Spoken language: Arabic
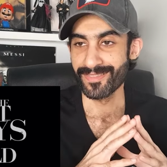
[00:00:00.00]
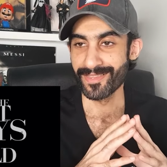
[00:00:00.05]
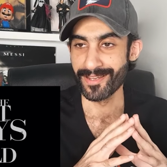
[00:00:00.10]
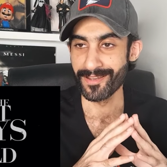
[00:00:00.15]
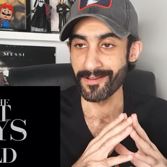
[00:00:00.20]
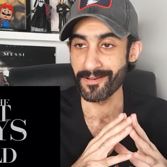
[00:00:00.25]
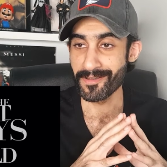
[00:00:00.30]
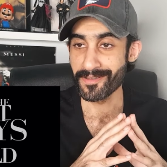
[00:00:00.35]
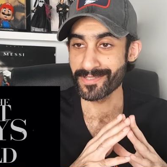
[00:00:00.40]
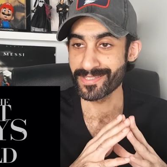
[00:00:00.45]
The
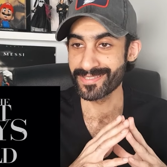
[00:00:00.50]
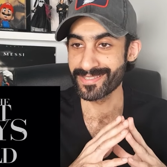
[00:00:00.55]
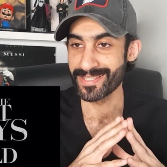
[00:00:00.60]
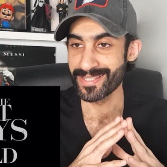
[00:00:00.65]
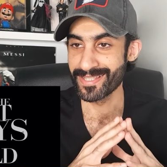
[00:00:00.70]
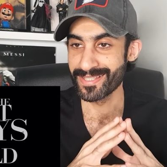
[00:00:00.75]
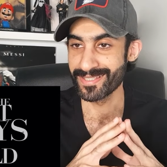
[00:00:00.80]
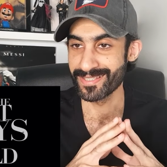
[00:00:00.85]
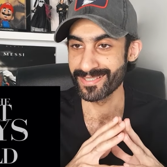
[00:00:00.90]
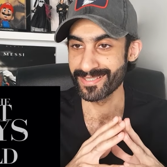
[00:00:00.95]
last
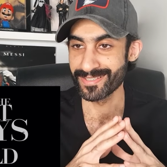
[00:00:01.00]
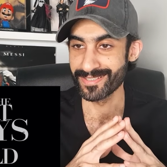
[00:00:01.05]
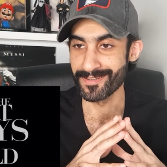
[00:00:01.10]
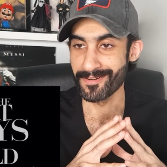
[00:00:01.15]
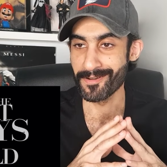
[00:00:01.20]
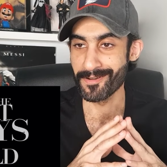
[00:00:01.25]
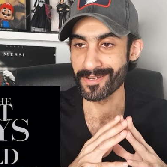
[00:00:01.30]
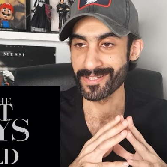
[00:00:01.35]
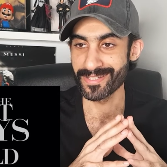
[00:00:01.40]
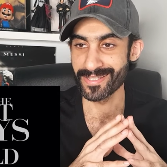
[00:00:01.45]

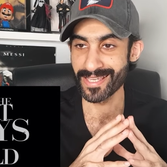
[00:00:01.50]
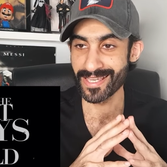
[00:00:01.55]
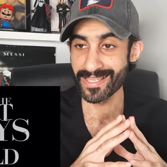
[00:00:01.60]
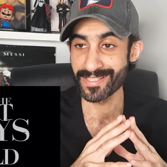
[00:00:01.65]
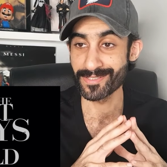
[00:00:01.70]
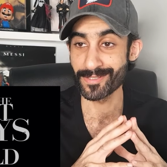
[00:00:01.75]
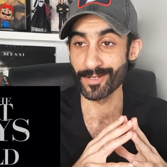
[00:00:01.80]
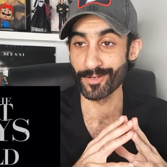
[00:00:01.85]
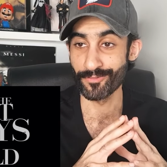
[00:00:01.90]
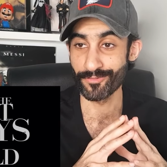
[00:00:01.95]
nine
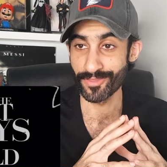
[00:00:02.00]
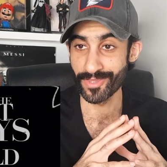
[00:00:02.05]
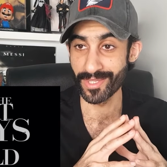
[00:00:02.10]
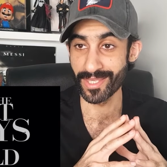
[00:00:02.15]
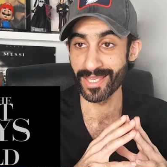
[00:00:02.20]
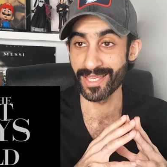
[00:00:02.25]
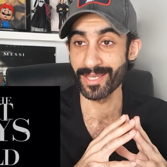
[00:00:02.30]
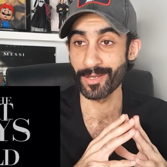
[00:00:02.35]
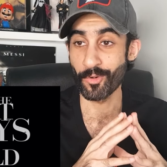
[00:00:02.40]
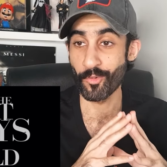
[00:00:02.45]
days of
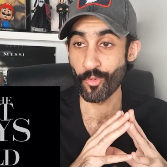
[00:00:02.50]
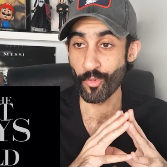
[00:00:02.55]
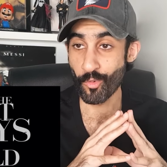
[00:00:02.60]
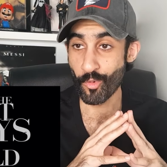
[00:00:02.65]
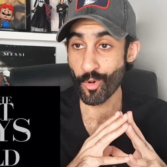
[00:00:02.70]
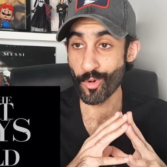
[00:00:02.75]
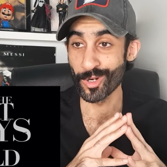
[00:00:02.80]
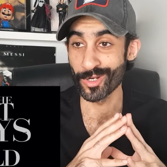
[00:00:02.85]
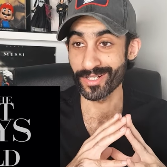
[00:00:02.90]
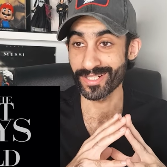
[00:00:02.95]
the
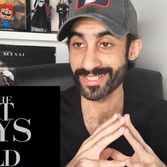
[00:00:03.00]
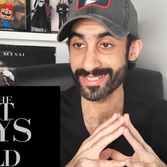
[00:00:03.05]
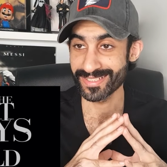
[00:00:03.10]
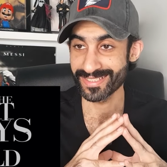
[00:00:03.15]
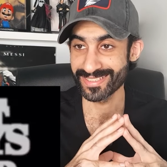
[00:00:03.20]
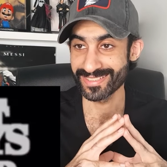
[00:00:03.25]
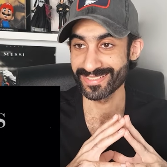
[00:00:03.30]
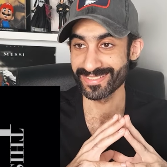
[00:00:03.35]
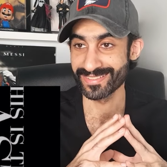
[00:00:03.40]
world